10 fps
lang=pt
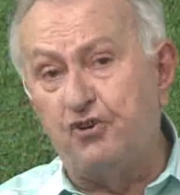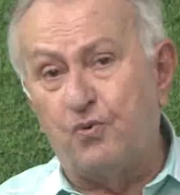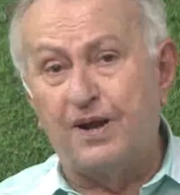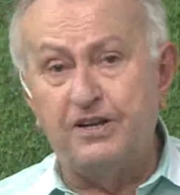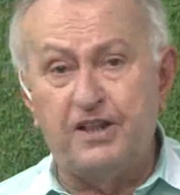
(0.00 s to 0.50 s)

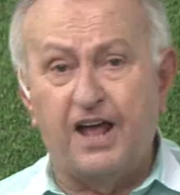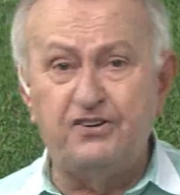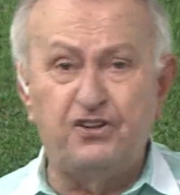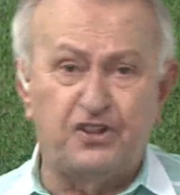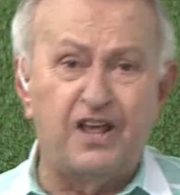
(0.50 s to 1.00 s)

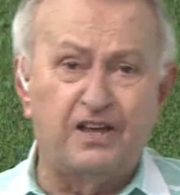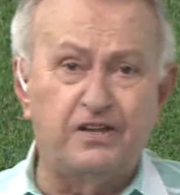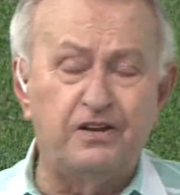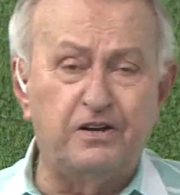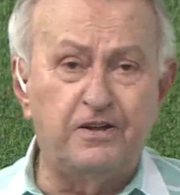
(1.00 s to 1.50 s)
qualidade
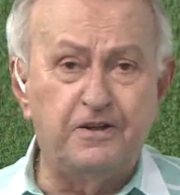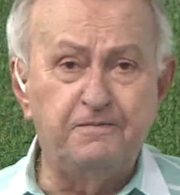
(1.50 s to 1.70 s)
técnica.